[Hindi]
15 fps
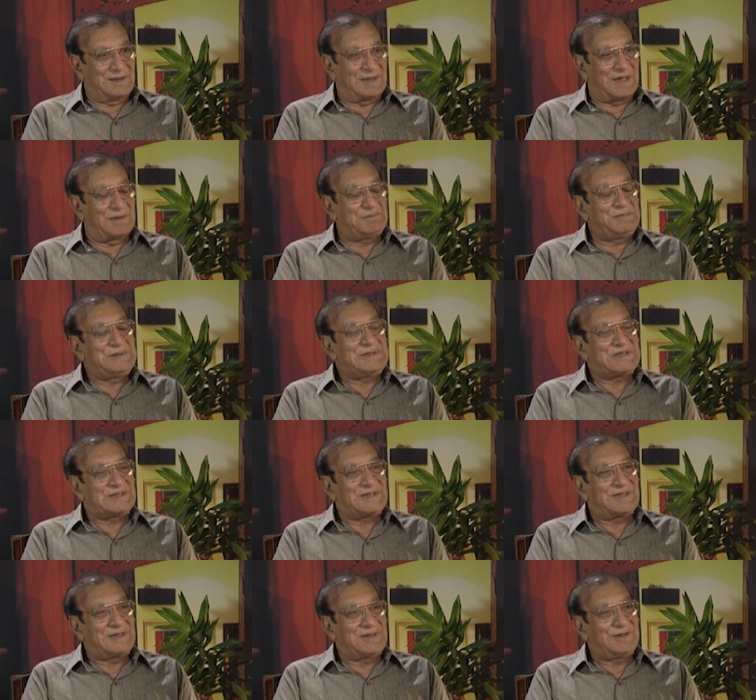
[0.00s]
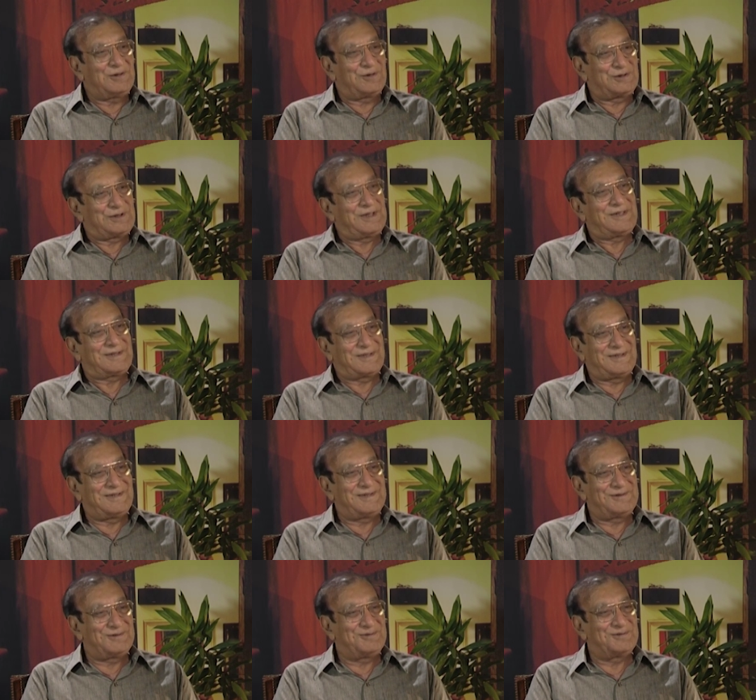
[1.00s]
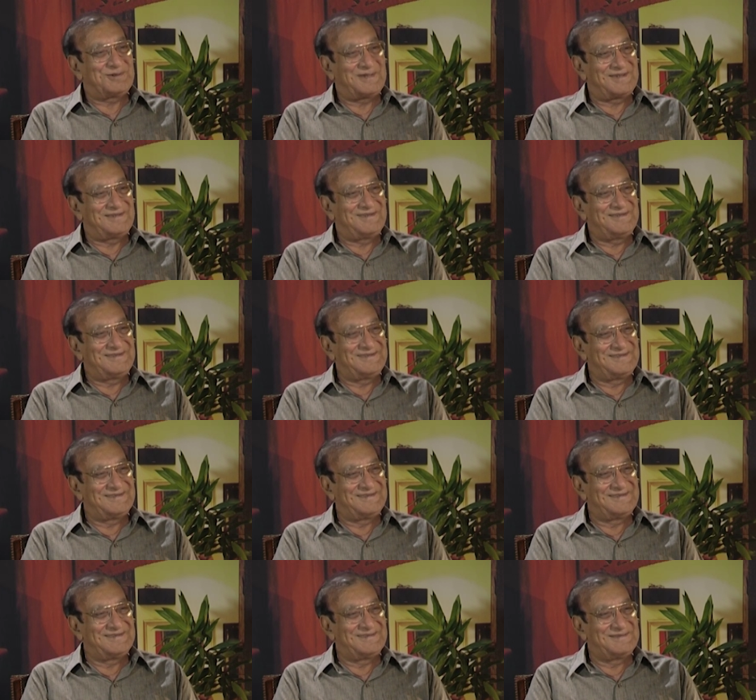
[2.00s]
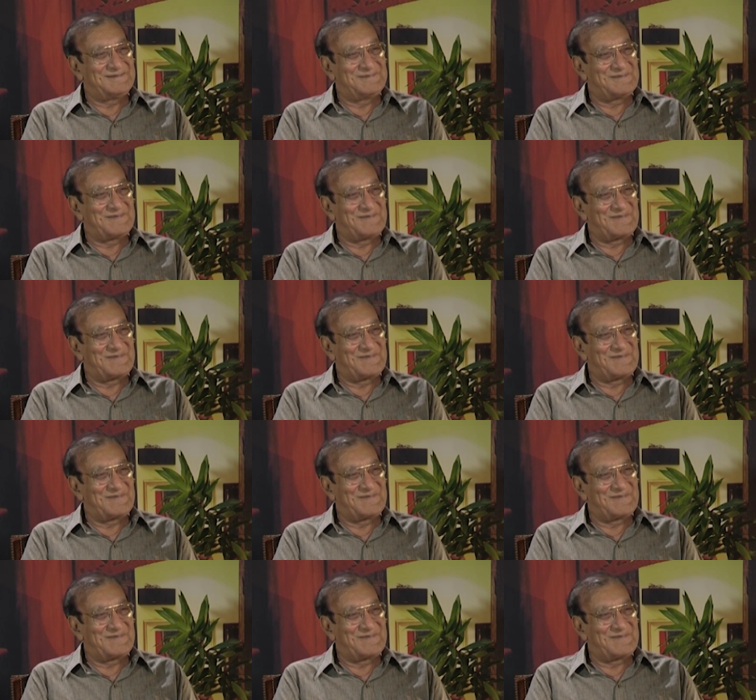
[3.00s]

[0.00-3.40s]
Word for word: आप भी इश्क करें और शेर करने शुरू कर दें अरे